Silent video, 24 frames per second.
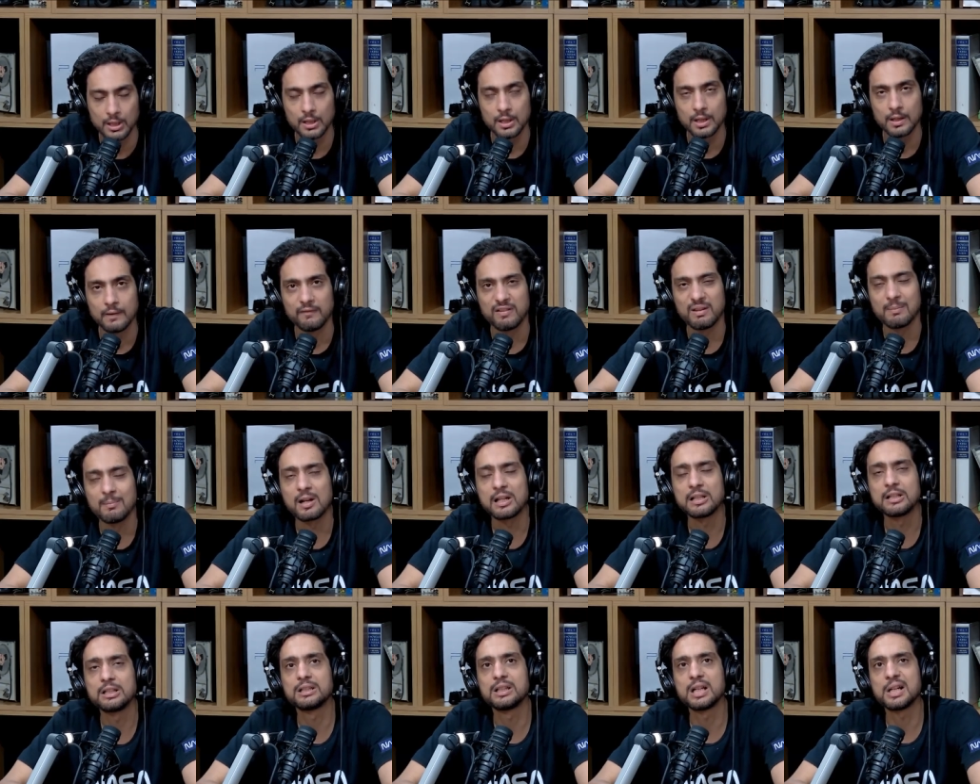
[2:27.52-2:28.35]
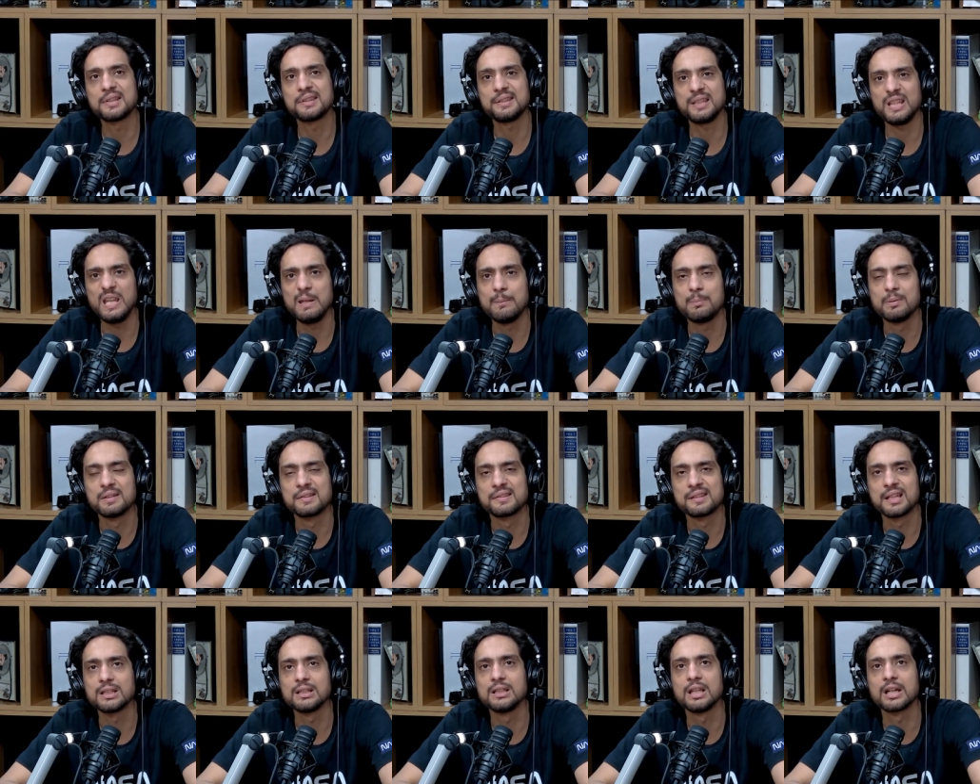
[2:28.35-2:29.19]
في ماكله الدار صعيب
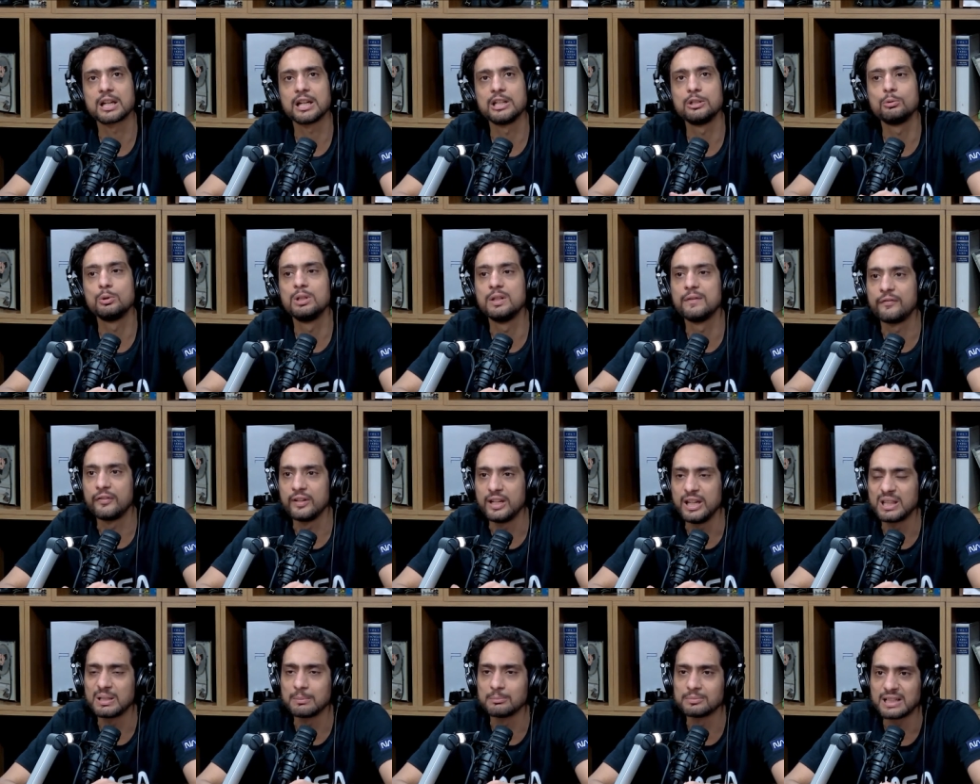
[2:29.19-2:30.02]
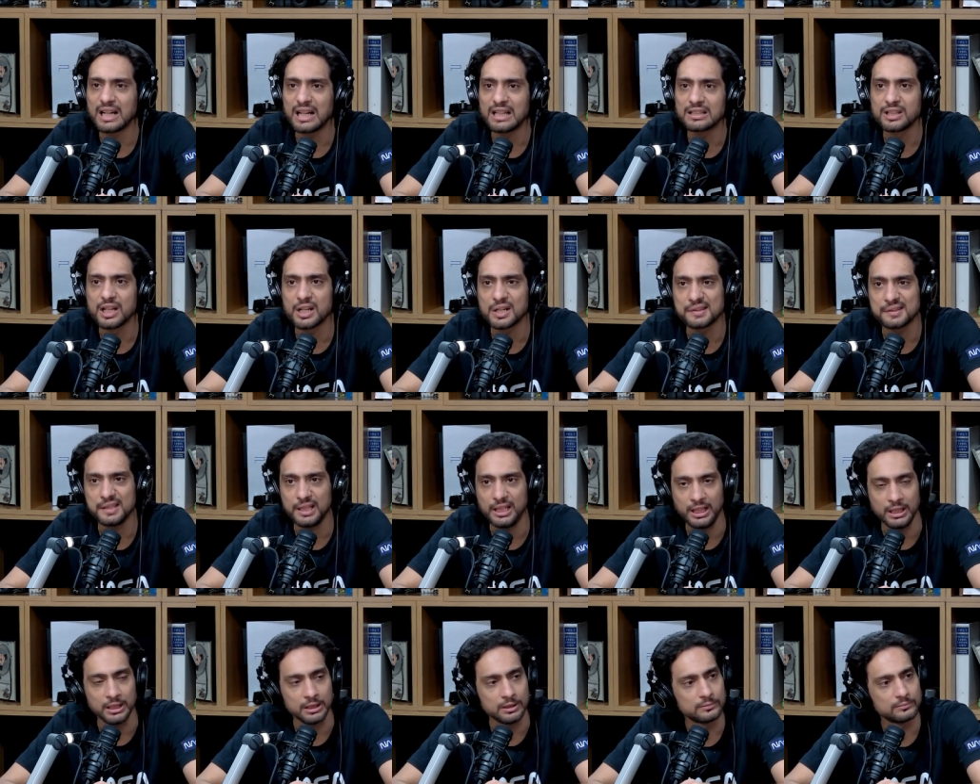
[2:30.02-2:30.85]
نصدق انه الفريت نتاع الدار
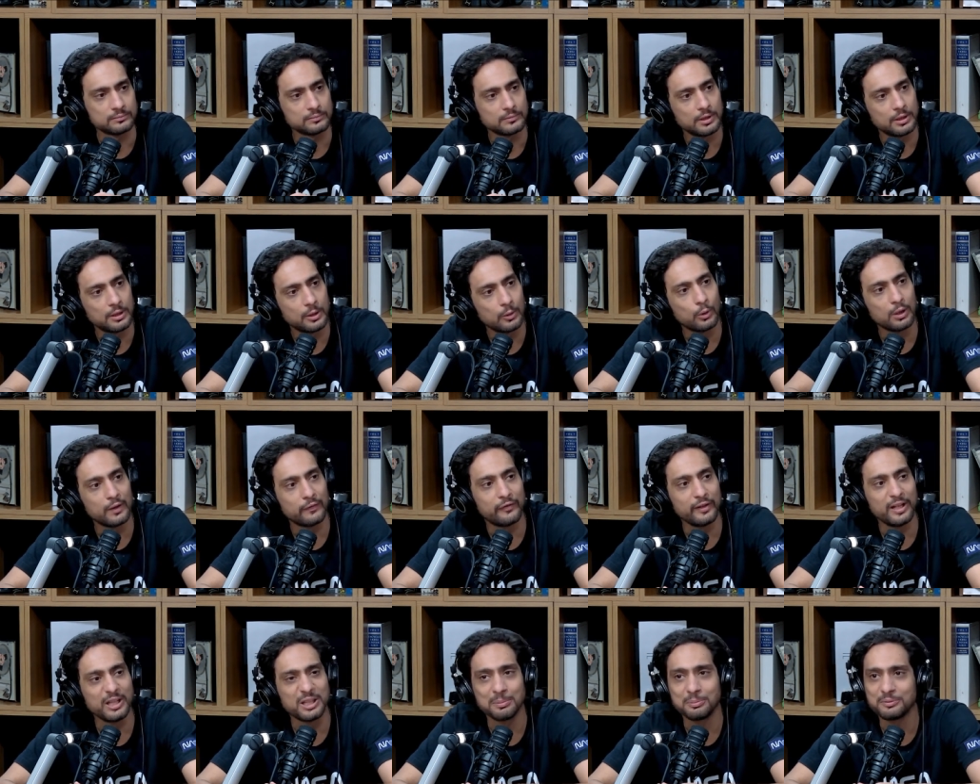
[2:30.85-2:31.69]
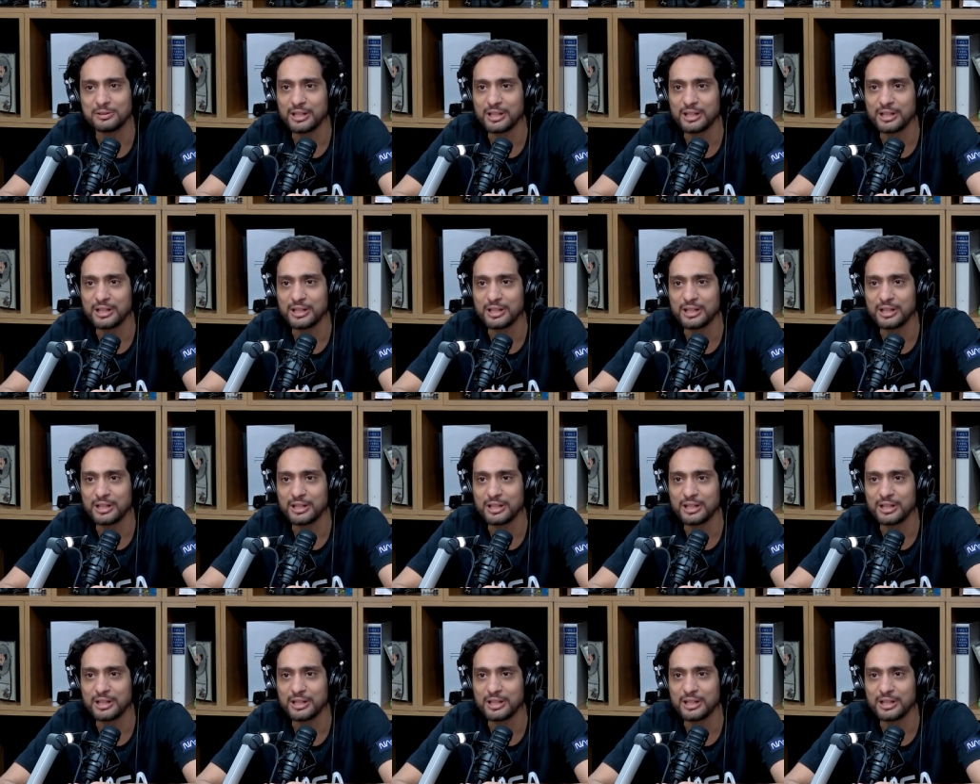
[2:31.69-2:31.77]
صحي والفريت نتاع